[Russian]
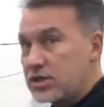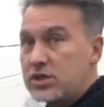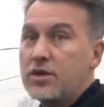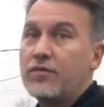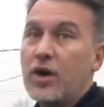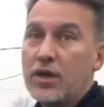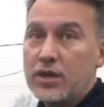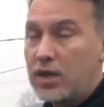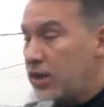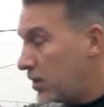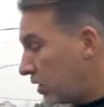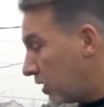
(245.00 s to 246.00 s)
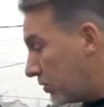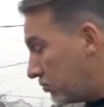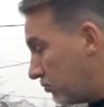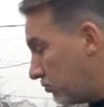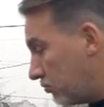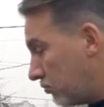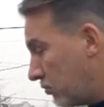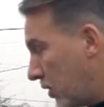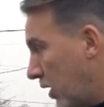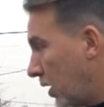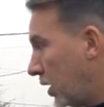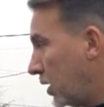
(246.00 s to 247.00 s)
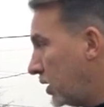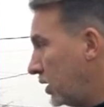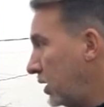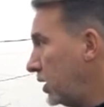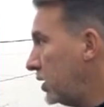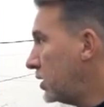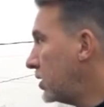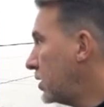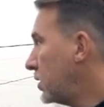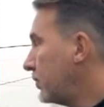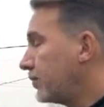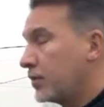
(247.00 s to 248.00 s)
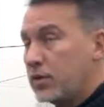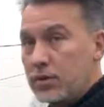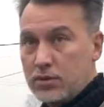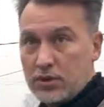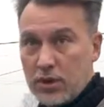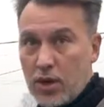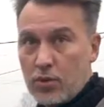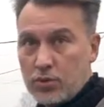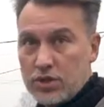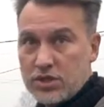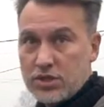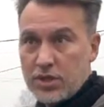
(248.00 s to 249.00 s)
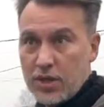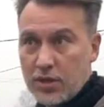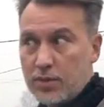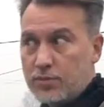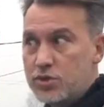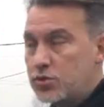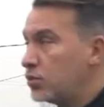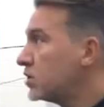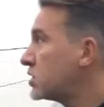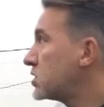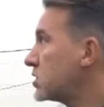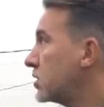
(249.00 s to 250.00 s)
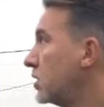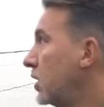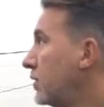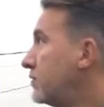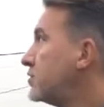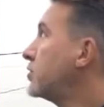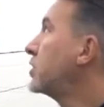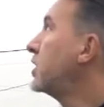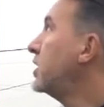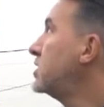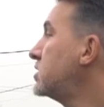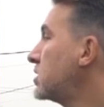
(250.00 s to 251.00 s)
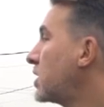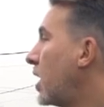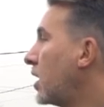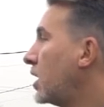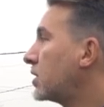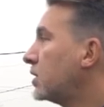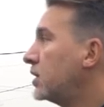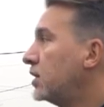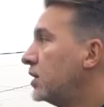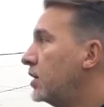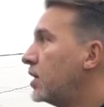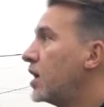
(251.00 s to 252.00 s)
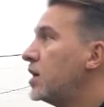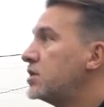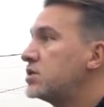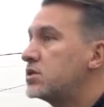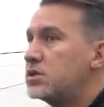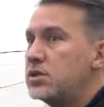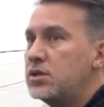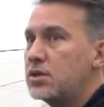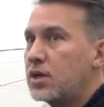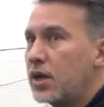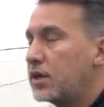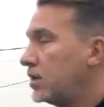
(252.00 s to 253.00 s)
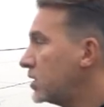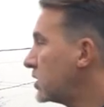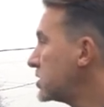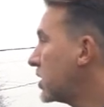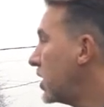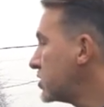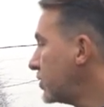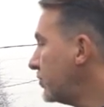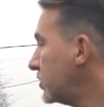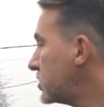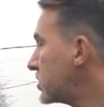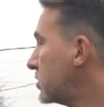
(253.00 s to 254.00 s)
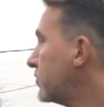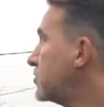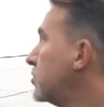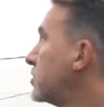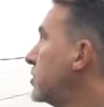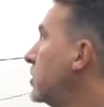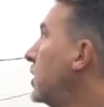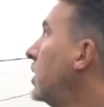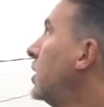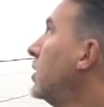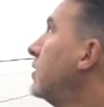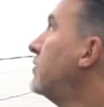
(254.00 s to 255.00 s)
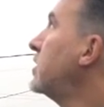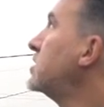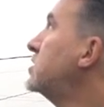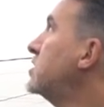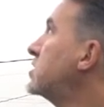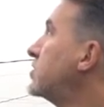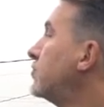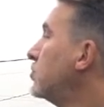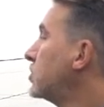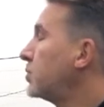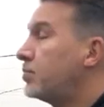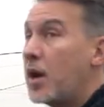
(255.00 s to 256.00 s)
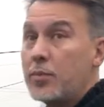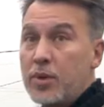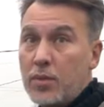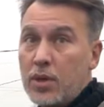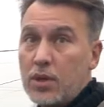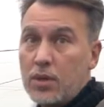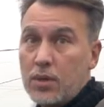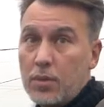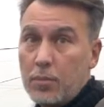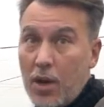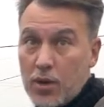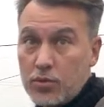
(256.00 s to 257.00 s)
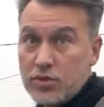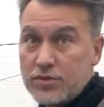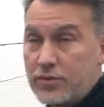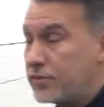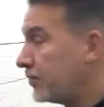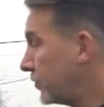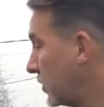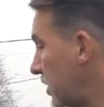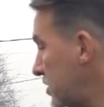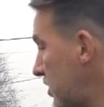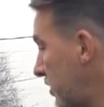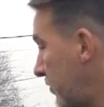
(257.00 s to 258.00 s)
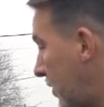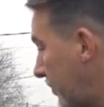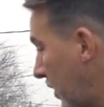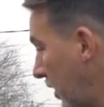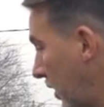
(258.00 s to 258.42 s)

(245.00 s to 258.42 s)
растения в контейнере и эм, э, находится рядом с улицей, все-таки летит какая-то и грязь, и какие-то загазованность, все это воздействует помимо морозов на дерево.